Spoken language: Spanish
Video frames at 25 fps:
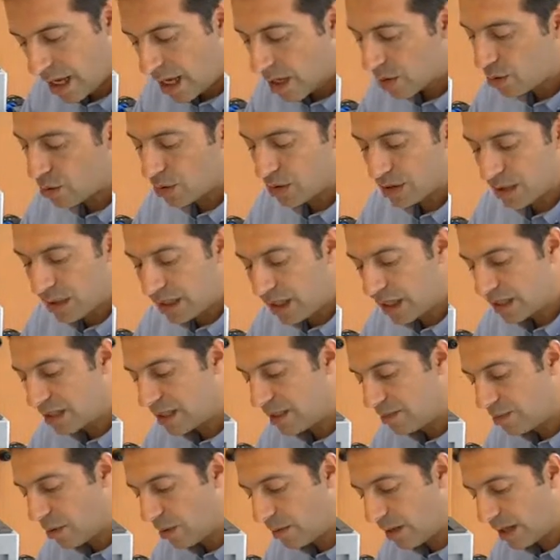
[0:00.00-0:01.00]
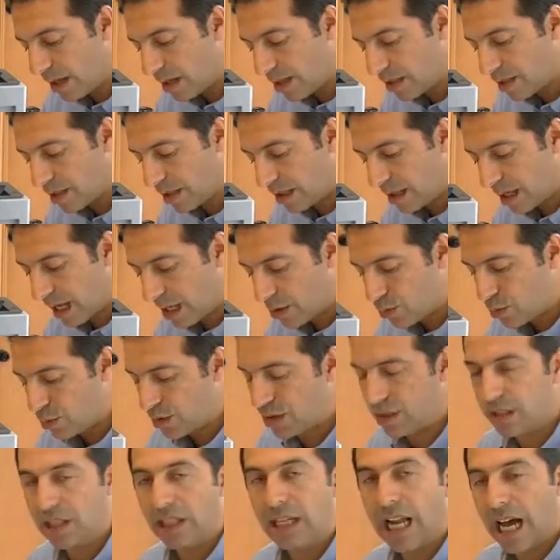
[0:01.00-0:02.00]
sostenía sin moverse a su
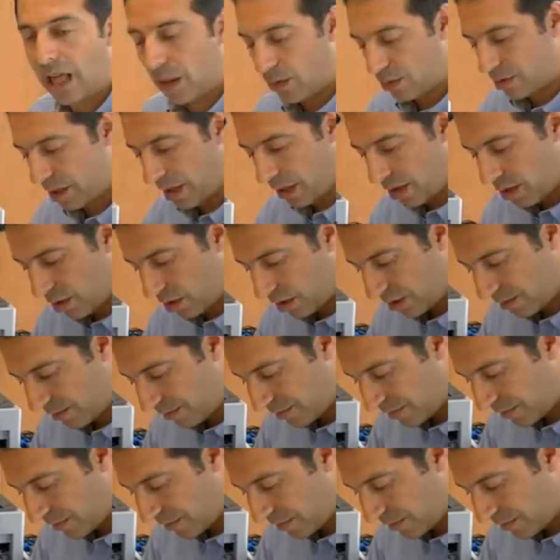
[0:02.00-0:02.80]
estirado señor,